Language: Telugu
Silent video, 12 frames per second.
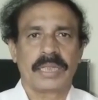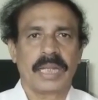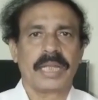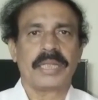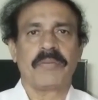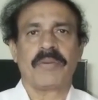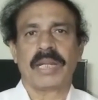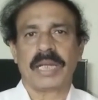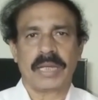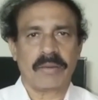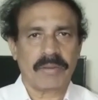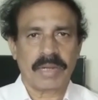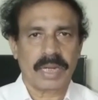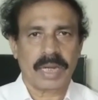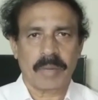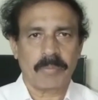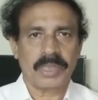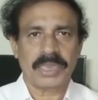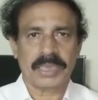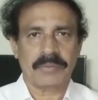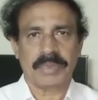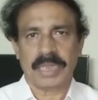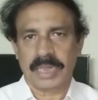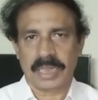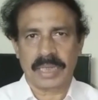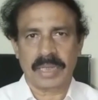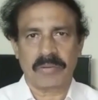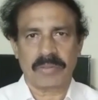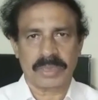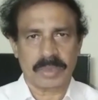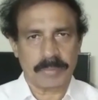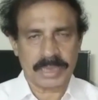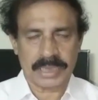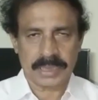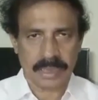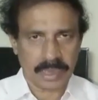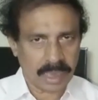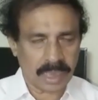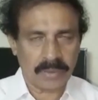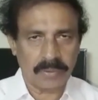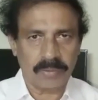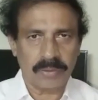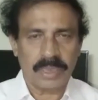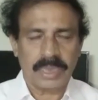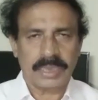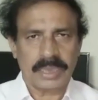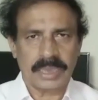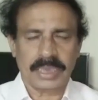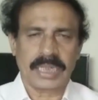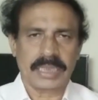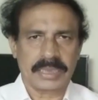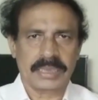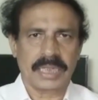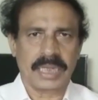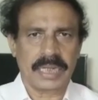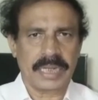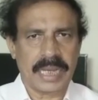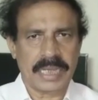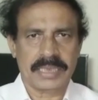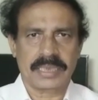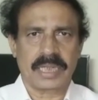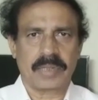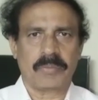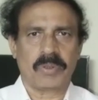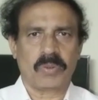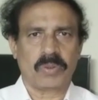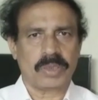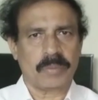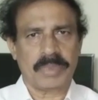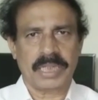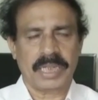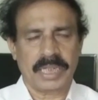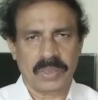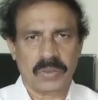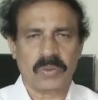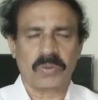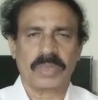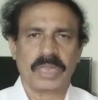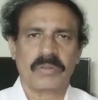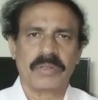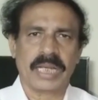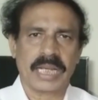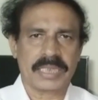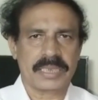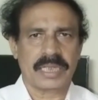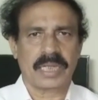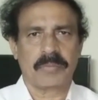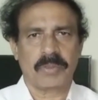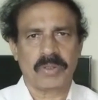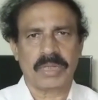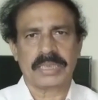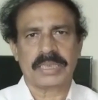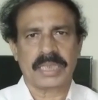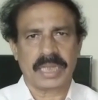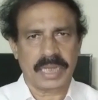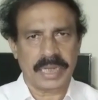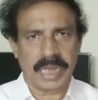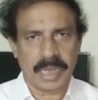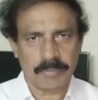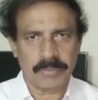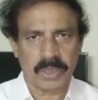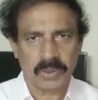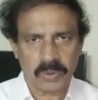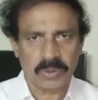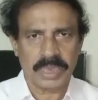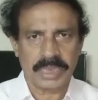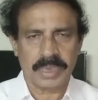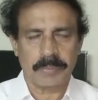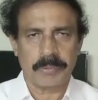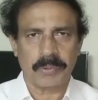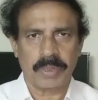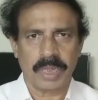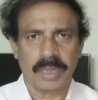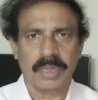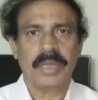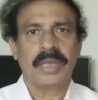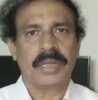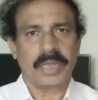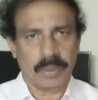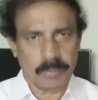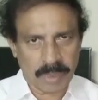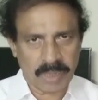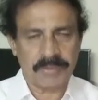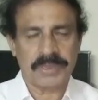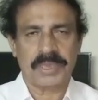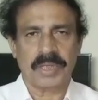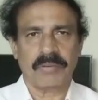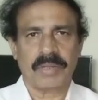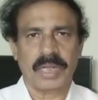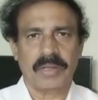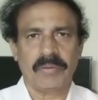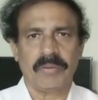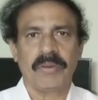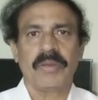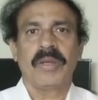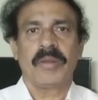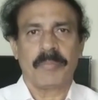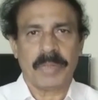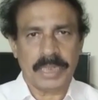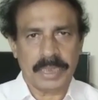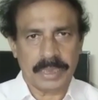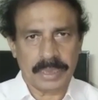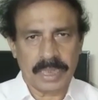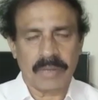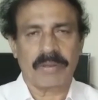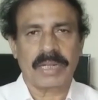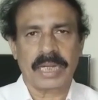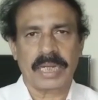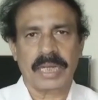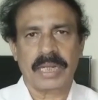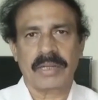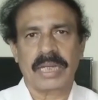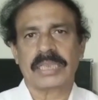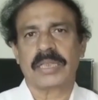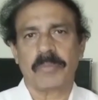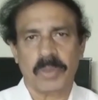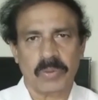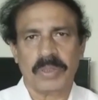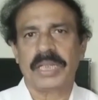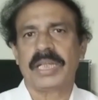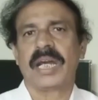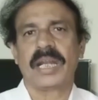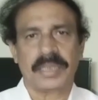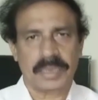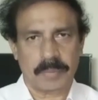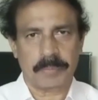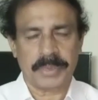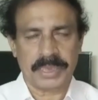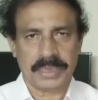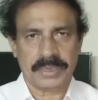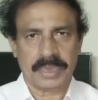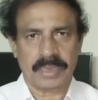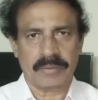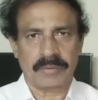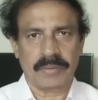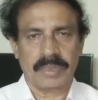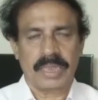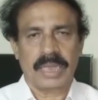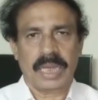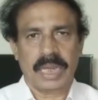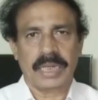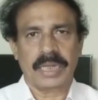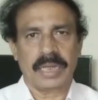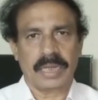దాన్ని వాళ్ళ గవర్నర్ ఆమోదించడం ఏ రకంగా కూడా సమంజసం కాదు దీన్ని ఖచ్చితంగా న్యాయస్థానంలో కొంతమంది ఆయన ఎదుర్కొంటారు న్యాయస్థానంలో ఖచ్చితంగా న్యాయం జరుగుతుందని చెప్పి కూడా నేను భావిస్తూ ఉన్నాను మరి గవర్నర్ గారు గతంలో కూడా ఇలాంటి తప్పే చేశారు ఆయన